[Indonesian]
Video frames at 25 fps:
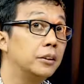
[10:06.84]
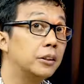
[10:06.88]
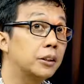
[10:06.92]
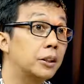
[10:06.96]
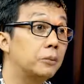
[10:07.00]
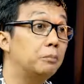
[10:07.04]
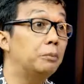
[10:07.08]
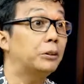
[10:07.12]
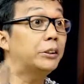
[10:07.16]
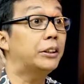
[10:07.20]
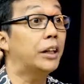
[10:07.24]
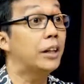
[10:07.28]

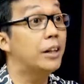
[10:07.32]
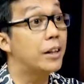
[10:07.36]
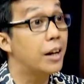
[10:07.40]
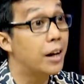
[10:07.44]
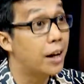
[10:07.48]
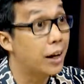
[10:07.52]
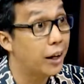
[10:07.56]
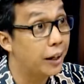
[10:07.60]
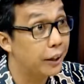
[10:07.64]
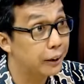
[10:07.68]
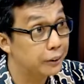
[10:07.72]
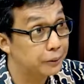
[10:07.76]

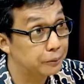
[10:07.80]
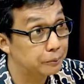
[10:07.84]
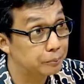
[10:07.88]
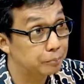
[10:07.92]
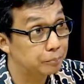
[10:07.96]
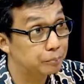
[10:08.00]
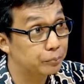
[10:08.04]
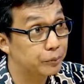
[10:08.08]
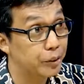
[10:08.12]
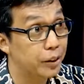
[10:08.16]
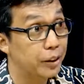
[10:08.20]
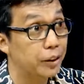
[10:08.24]
kepercayaan Baik.
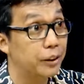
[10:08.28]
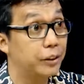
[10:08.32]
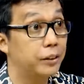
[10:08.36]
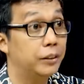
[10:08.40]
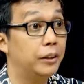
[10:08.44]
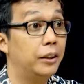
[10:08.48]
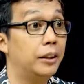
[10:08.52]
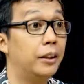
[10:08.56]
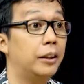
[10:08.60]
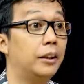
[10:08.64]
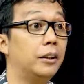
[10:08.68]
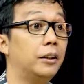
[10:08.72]
ya
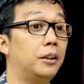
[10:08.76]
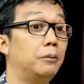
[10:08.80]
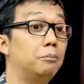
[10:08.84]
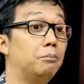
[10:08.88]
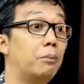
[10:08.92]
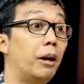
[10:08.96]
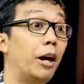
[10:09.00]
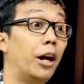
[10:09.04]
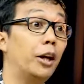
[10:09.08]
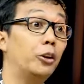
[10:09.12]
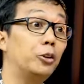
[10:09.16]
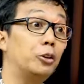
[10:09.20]
dari
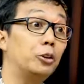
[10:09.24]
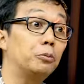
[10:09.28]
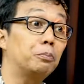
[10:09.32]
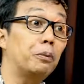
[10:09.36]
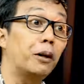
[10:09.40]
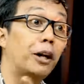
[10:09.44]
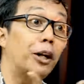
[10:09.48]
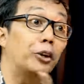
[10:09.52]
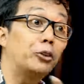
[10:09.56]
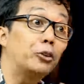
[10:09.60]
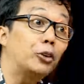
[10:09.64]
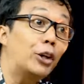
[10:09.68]

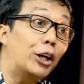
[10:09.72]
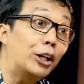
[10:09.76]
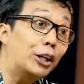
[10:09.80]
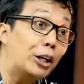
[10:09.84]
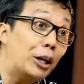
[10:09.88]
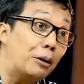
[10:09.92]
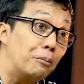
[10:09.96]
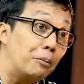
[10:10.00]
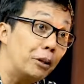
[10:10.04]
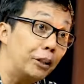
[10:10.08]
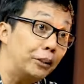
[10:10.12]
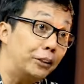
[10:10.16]
penganut-penganut
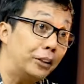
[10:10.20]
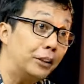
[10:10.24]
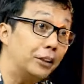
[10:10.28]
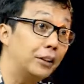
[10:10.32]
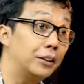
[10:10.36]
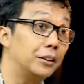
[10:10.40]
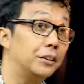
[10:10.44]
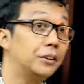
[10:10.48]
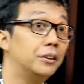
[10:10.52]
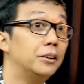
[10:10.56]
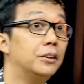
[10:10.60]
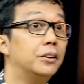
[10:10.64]

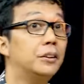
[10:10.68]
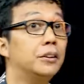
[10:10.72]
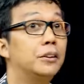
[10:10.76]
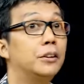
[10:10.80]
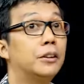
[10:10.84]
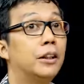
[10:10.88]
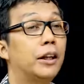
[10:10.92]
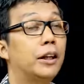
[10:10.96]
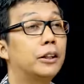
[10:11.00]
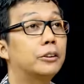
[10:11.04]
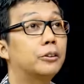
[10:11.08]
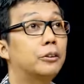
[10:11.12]
agamanya
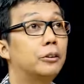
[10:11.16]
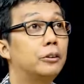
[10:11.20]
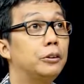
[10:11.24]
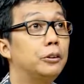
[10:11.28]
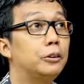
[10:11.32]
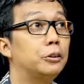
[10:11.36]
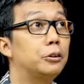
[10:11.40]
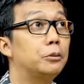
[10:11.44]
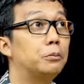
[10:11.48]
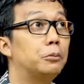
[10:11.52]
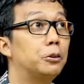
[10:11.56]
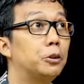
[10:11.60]
hmm. atau
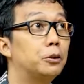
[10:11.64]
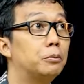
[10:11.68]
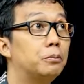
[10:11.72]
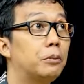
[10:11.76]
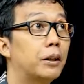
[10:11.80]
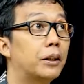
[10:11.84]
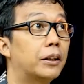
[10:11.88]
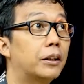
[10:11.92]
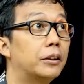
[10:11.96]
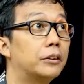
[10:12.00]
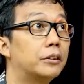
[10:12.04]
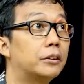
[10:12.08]
itu
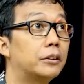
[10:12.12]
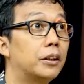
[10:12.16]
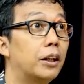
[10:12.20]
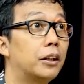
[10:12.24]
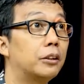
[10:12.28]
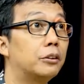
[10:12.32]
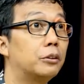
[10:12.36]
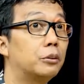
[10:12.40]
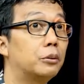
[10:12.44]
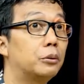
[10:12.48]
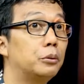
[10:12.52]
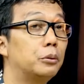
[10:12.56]
merupakan
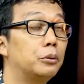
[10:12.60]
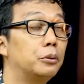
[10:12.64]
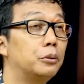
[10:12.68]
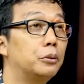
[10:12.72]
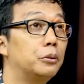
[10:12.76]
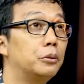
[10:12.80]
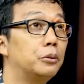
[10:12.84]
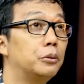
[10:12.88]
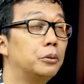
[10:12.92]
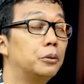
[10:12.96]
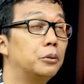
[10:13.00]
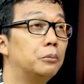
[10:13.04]

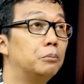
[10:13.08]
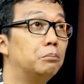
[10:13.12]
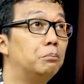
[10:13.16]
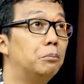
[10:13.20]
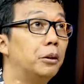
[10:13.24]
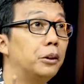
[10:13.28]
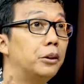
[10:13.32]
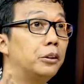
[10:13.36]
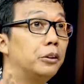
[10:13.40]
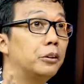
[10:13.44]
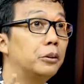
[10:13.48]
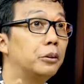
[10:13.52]
satu
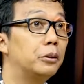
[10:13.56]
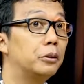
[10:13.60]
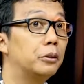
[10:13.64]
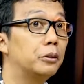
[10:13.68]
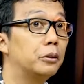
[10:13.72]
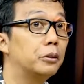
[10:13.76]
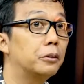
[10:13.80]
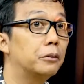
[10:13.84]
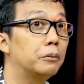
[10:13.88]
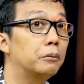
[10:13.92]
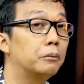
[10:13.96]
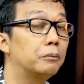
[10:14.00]

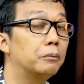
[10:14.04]
bentuk